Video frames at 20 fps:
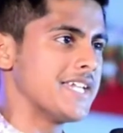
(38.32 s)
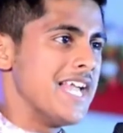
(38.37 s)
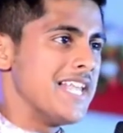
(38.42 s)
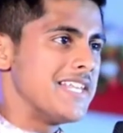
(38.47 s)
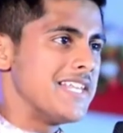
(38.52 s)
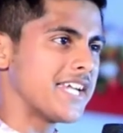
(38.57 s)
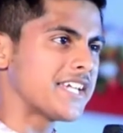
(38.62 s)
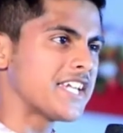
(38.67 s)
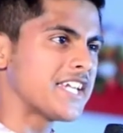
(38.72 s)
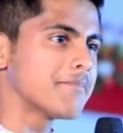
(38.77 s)

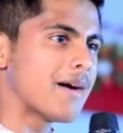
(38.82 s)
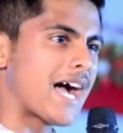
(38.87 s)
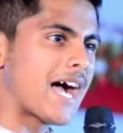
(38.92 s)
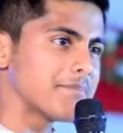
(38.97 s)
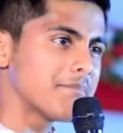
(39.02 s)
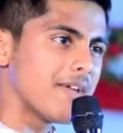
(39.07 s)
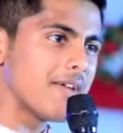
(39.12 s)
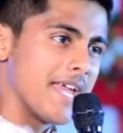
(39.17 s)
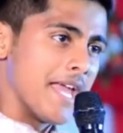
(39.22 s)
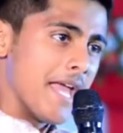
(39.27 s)
लेकिन बाद
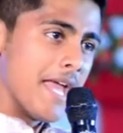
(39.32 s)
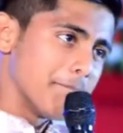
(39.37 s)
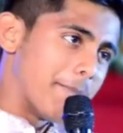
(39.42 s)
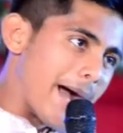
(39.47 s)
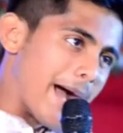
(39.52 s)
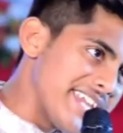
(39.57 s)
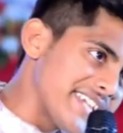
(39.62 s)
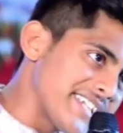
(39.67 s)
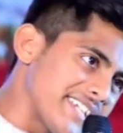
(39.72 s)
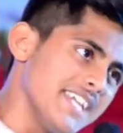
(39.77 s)
में
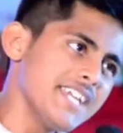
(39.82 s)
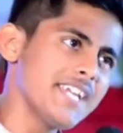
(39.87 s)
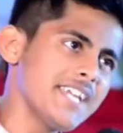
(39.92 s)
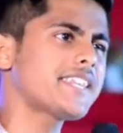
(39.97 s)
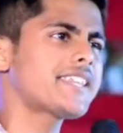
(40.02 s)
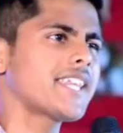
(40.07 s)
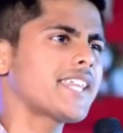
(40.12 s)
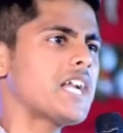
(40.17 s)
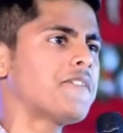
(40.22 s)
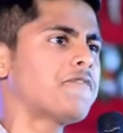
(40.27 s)
भाई की ही
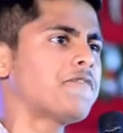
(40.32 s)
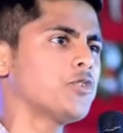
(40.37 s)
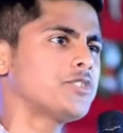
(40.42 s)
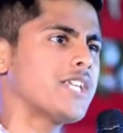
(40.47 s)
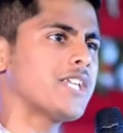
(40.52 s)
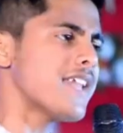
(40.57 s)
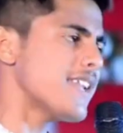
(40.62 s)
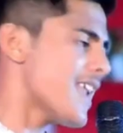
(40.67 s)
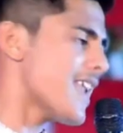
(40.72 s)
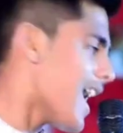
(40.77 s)
तरफ हो जाए ना